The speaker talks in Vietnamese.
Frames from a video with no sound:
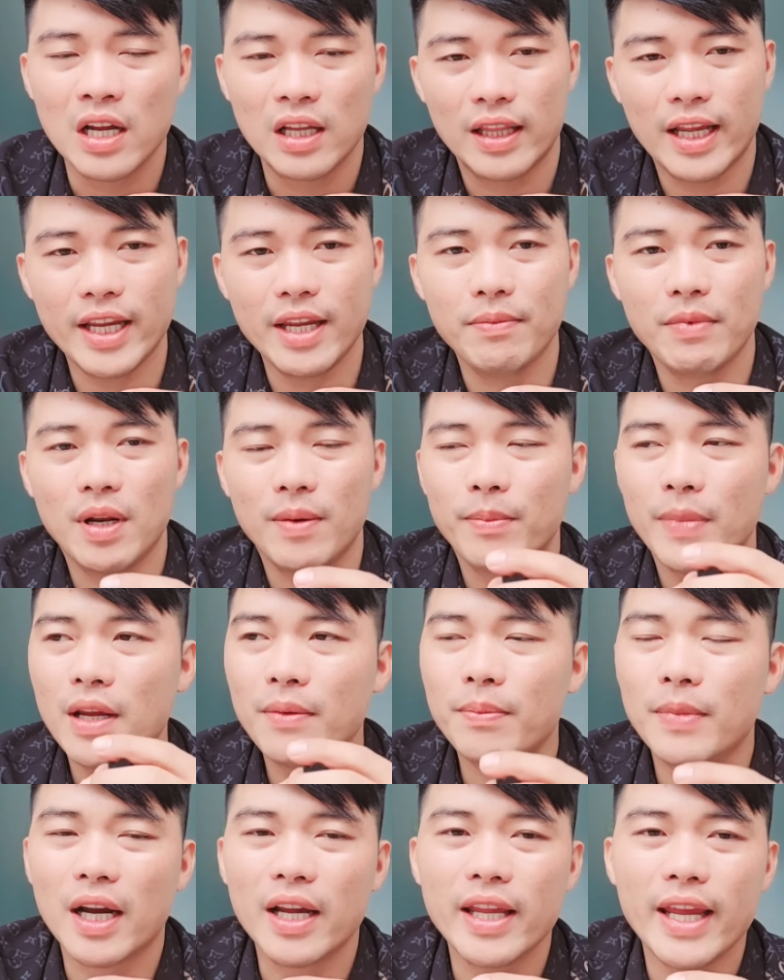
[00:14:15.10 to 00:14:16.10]
tại vì mình biết
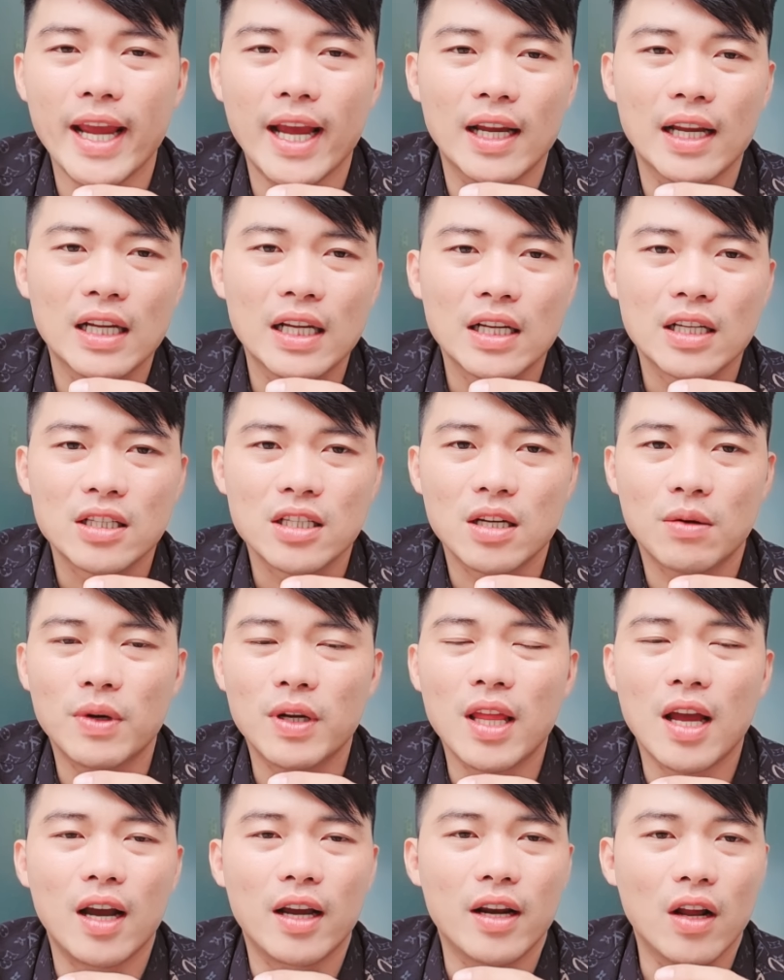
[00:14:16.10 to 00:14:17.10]
mà cả nhà trong cái
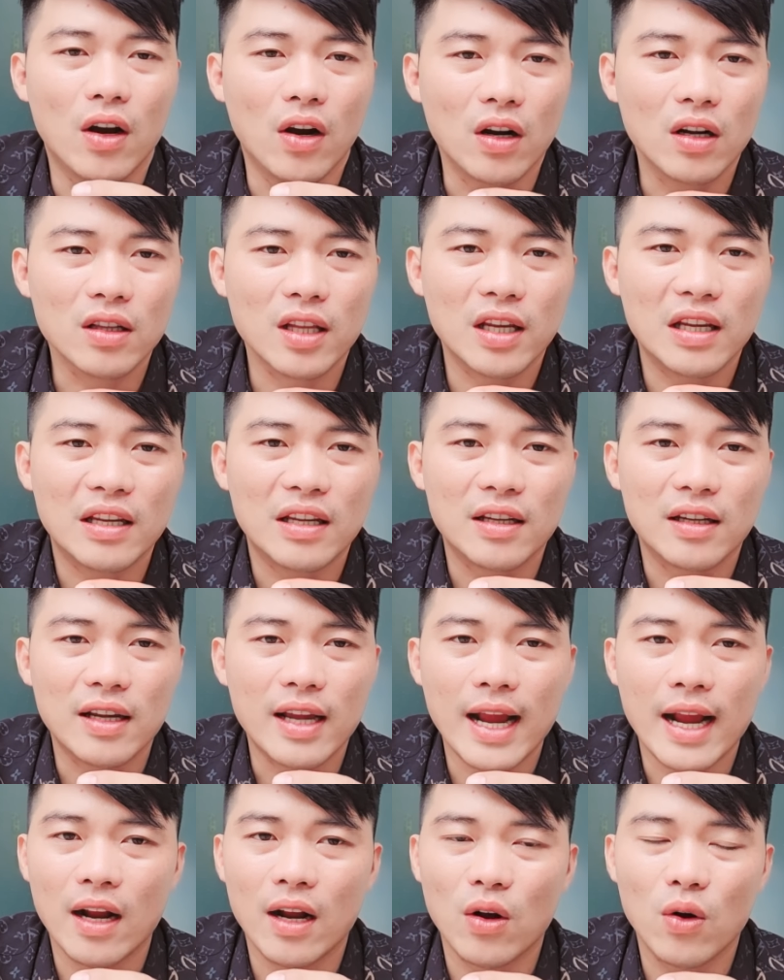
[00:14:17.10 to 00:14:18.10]
thời đó thì
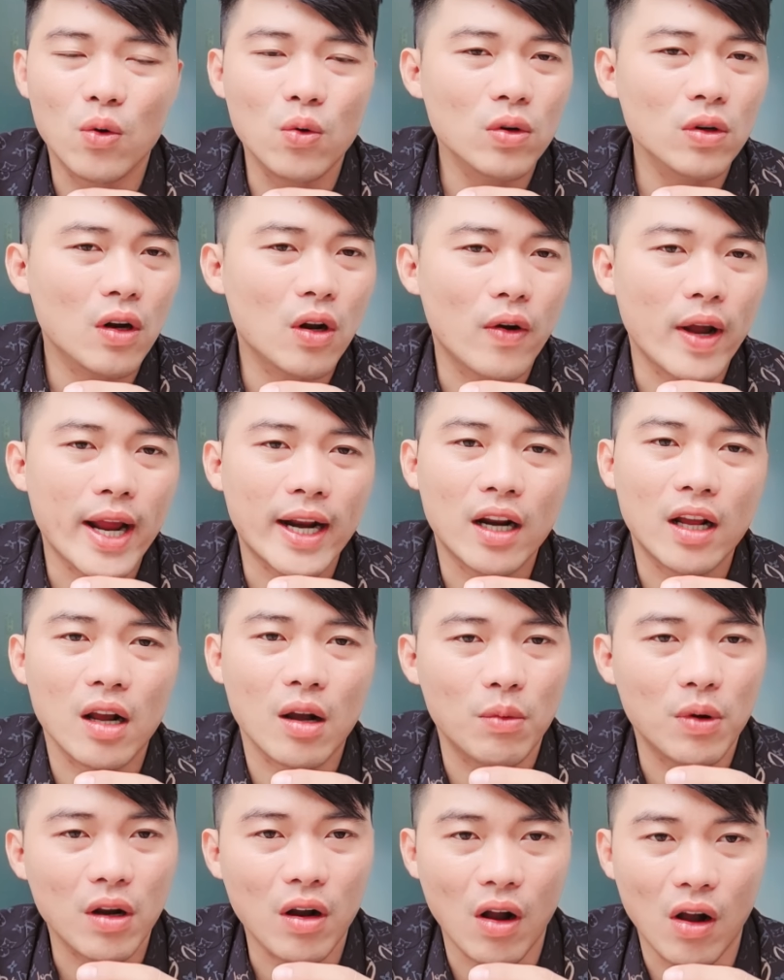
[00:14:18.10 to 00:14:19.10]
ăn uống đồ ăn nó
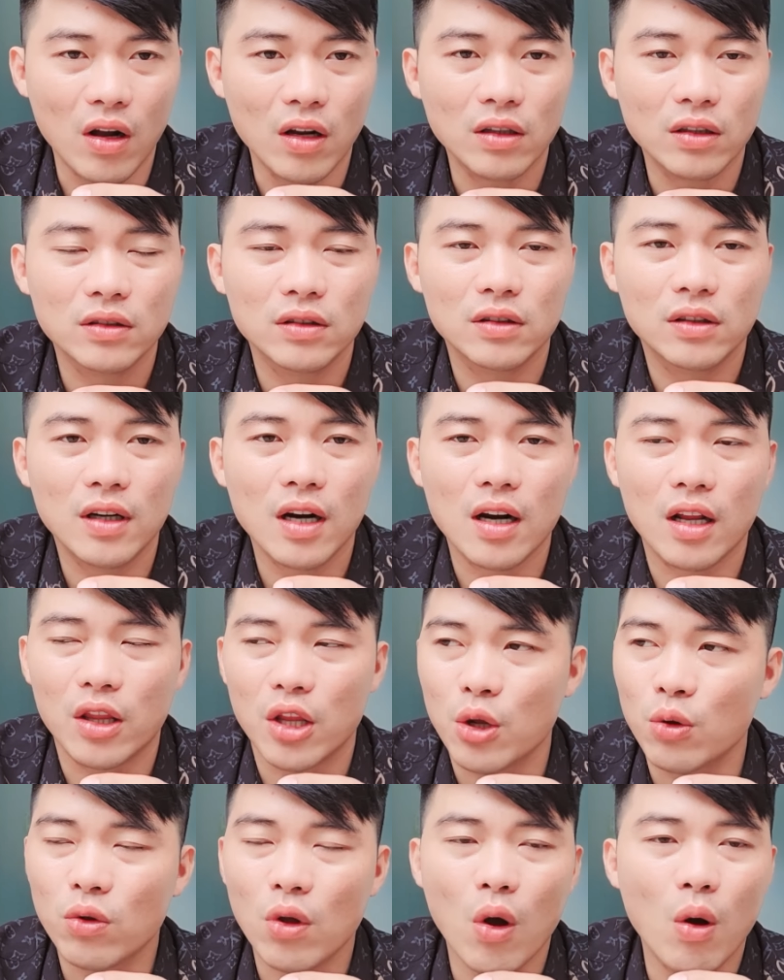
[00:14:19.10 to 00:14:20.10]
không có khó, rất là
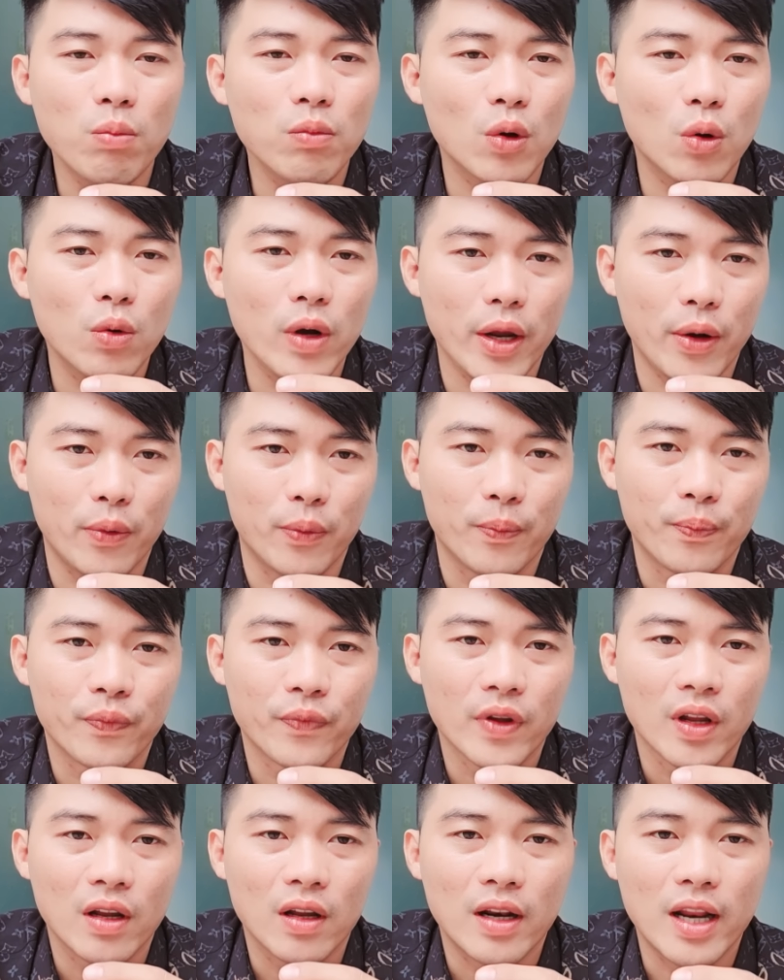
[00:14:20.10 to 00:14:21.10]
thiếu thốn đủ điều
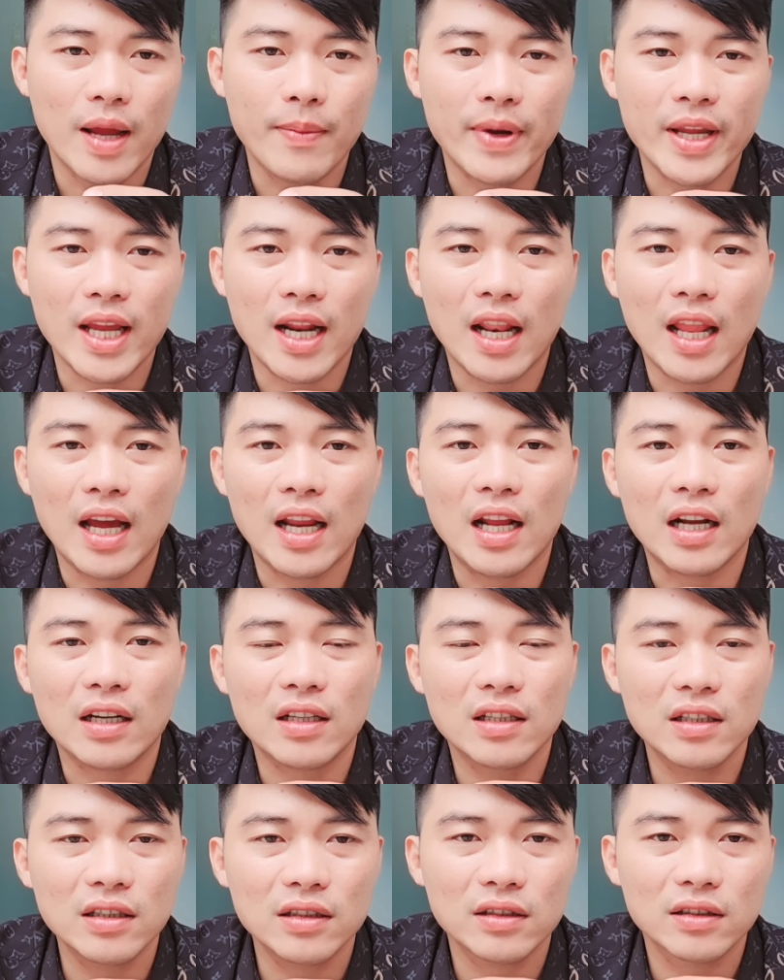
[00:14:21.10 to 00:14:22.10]
để mà giành lại đất
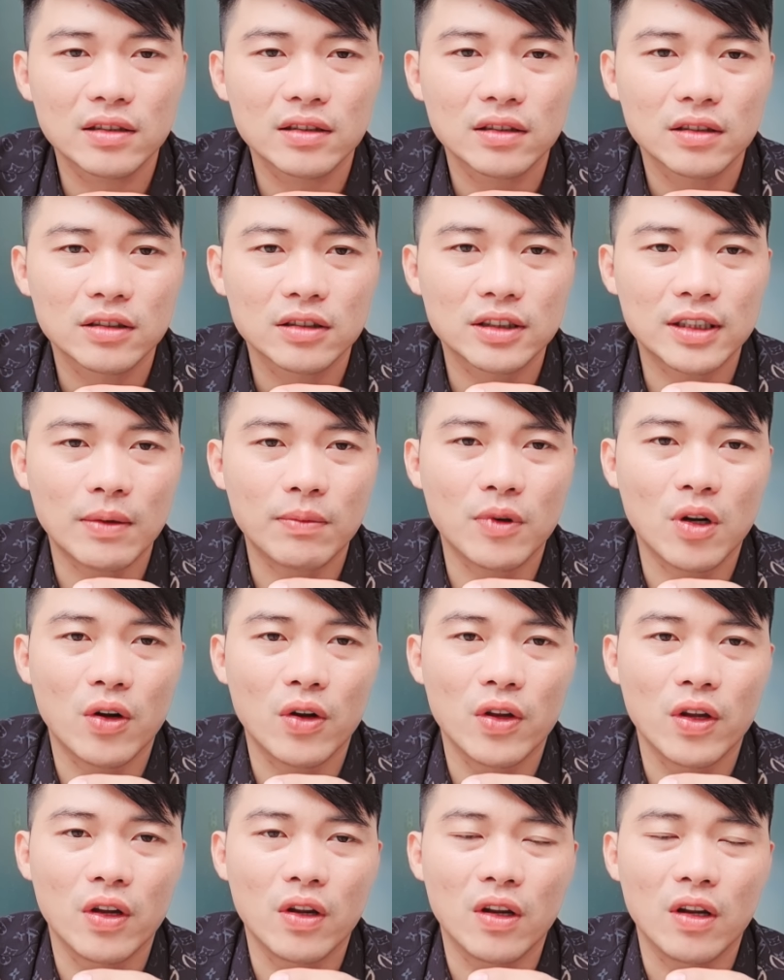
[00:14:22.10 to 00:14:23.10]
nước xong rồi
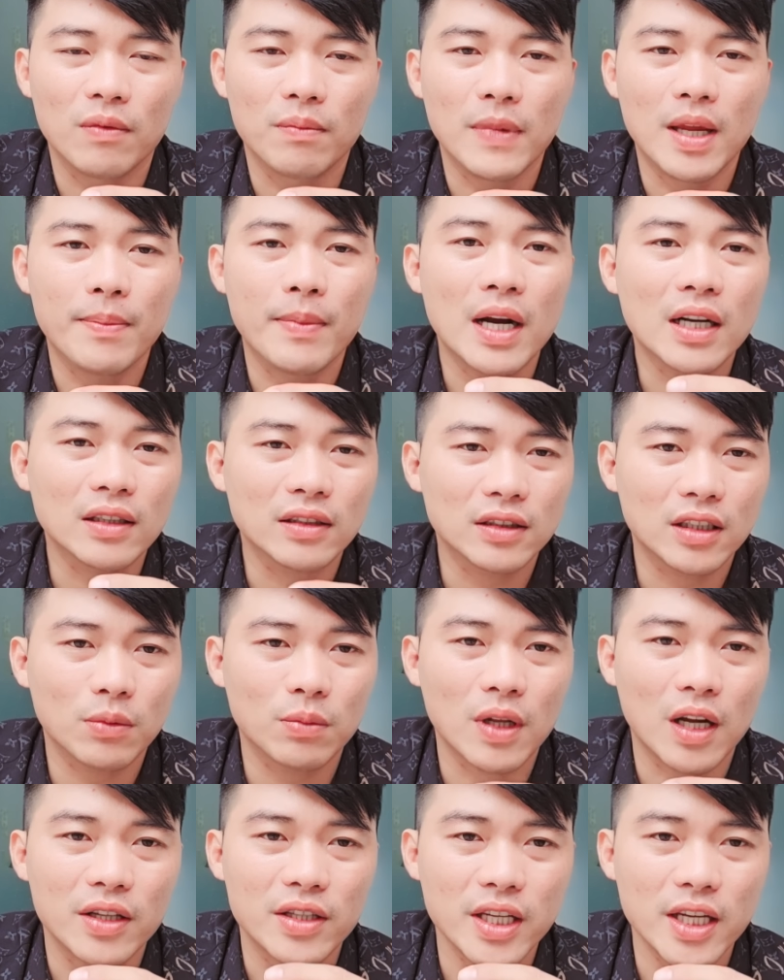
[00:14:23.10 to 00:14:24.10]
thì bị mất trong
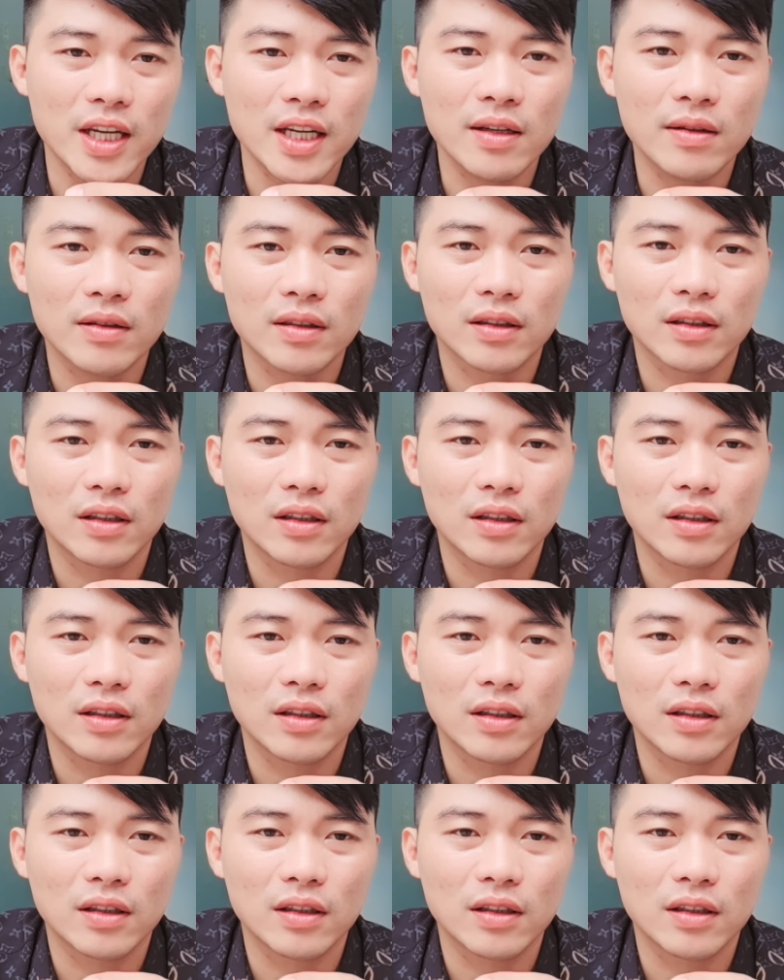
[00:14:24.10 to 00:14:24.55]
thời chiến